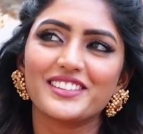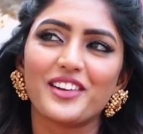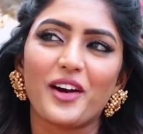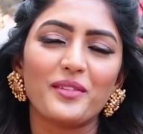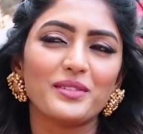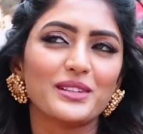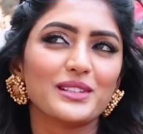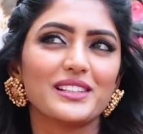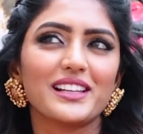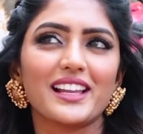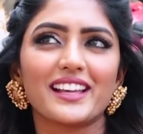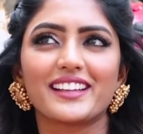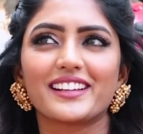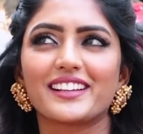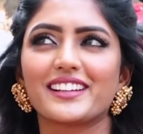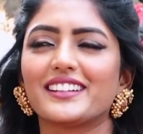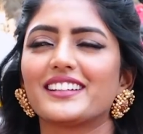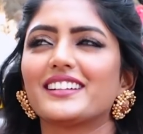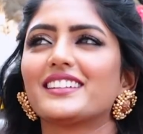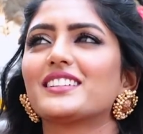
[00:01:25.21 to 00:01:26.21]
నార్మల్ లైక్
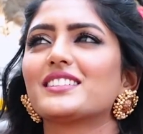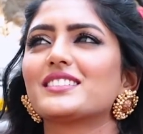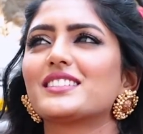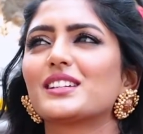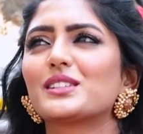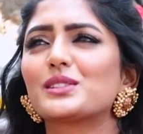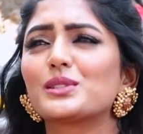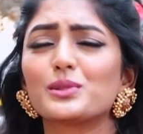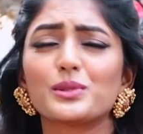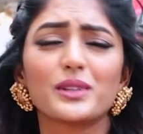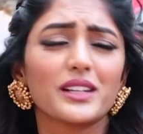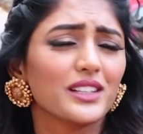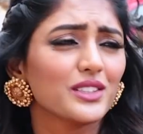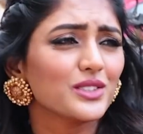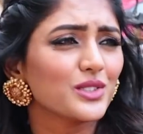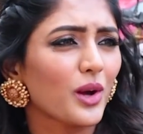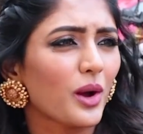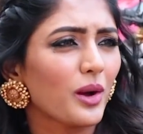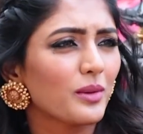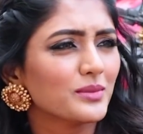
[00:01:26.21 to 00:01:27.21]
సిక్స్ టు
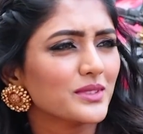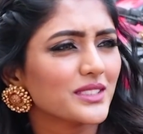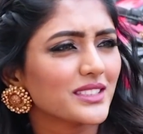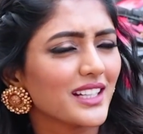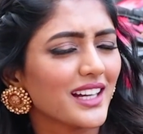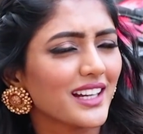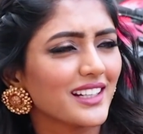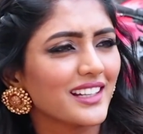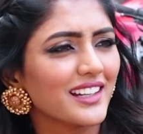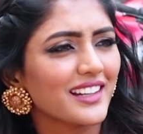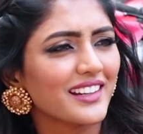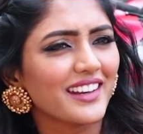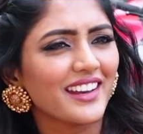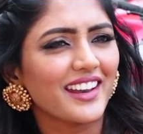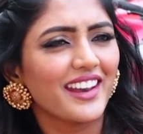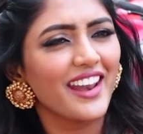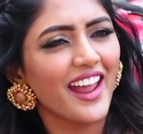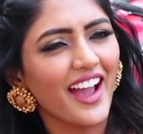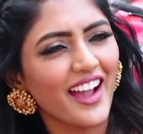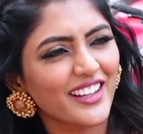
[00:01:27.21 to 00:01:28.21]
ఎయిట్ జాబ్స్ అట్లా
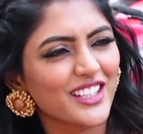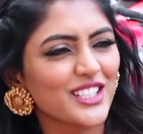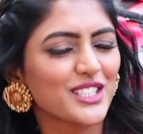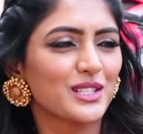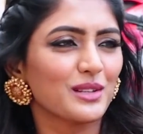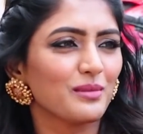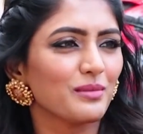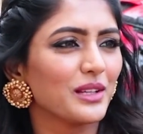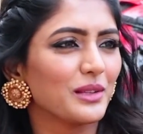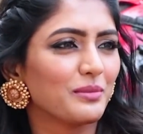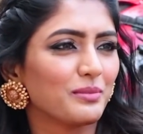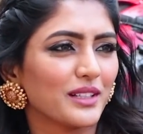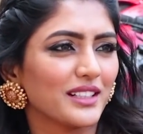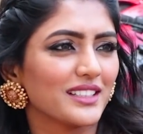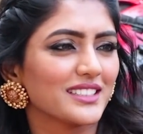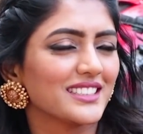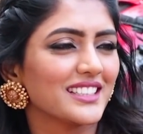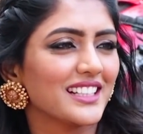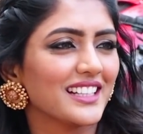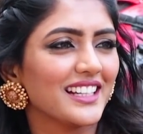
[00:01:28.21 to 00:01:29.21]
నాకు ఇష్టం లేదు
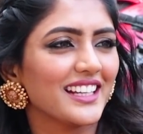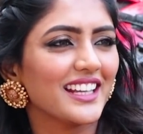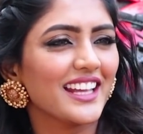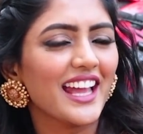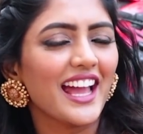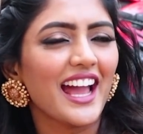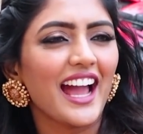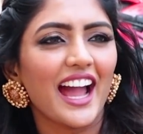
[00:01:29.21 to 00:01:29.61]
పర్సనలీ